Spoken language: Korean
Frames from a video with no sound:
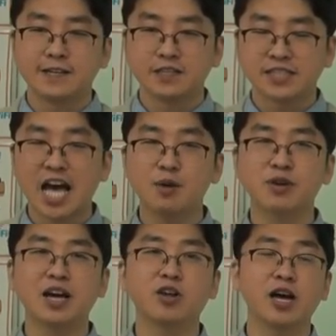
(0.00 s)
사업을
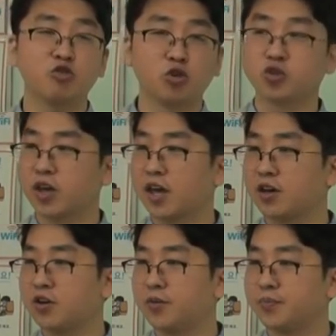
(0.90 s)
하더라도 어떻게
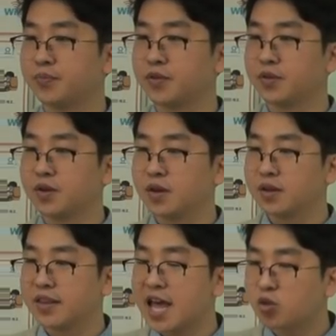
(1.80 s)
해요
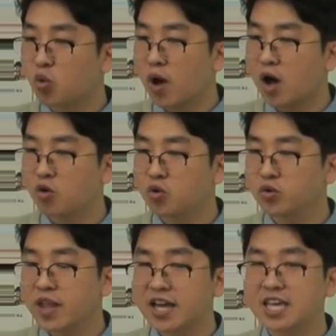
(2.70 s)
내 노하우,
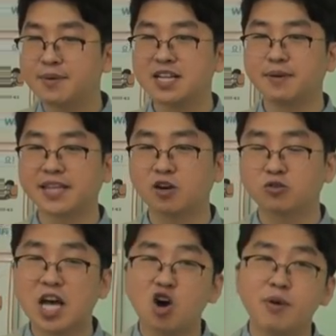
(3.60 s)
내 기반을 바탕으로
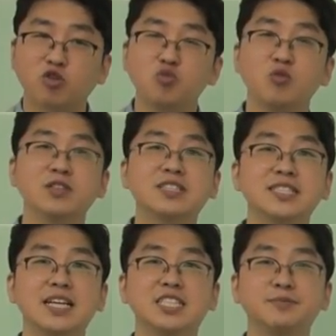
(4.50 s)
사업의 규모는 크지
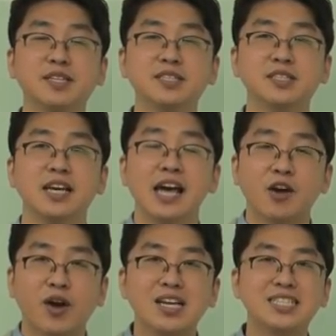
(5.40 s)
않지만은
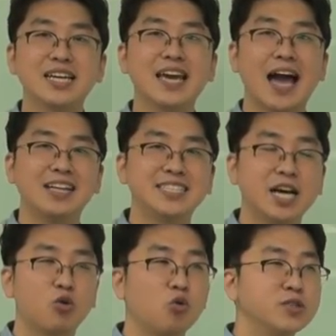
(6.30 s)
굉장히
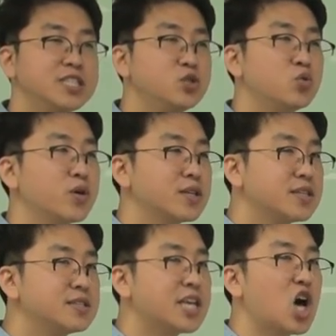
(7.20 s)
알차고 실속
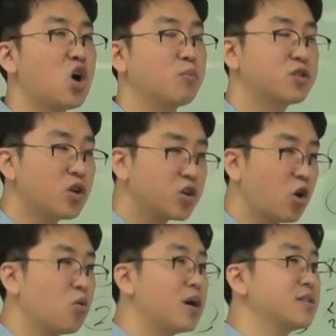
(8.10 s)
있는 사업 그런
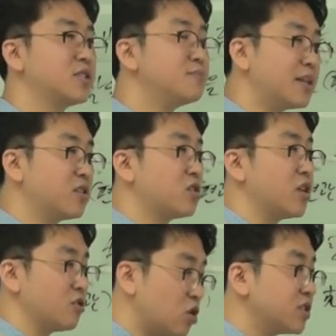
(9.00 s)
결과들을
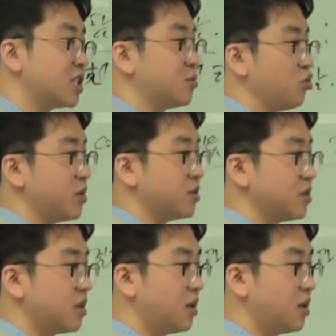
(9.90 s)
만들어내요. 정제를 보면은